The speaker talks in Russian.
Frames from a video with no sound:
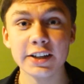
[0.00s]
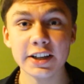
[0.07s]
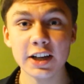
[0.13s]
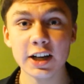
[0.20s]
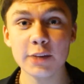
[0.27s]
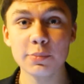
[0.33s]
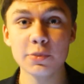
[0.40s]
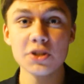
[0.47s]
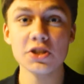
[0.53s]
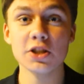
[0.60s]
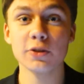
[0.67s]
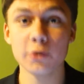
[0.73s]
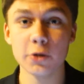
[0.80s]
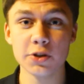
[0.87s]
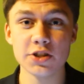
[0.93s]
И я, как обычно,
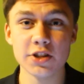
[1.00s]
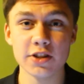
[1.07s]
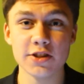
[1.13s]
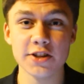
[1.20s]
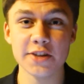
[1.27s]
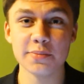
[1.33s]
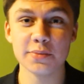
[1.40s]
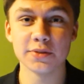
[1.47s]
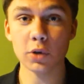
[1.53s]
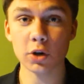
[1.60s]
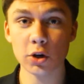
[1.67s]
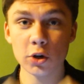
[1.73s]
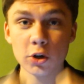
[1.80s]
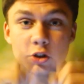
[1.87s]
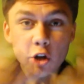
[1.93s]
отвлекся от темы.
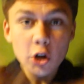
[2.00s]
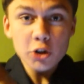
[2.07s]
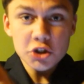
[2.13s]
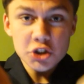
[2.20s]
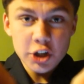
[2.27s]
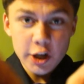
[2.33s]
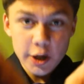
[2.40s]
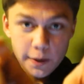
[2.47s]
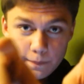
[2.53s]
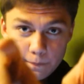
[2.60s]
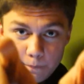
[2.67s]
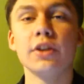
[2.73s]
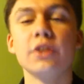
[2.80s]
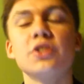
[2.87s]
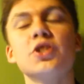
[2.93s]

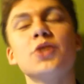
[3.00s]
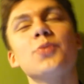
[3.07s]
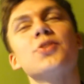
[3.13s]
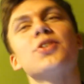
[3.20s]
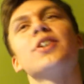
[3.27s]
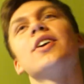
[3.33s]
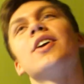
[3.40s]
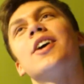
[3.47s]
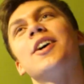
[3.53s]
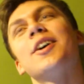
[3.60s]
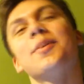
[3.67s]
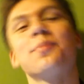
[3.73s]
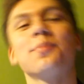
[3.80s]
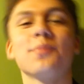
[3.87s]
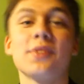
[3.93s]
Продолжим! Лежим,
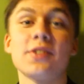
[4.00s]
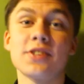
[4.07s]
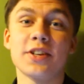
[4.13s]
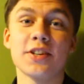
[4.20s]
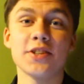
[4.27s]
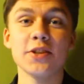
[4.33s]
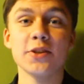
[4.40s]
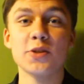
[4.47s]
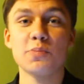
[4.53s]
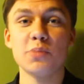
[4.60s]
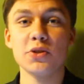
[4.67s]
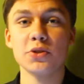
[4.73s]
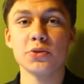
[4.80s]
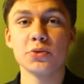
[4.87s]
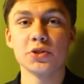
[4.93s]
загораем, и захотелось
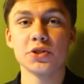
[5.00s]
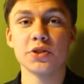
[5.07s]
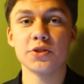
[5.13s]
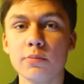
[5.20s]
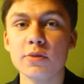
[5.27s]
пить и кушать.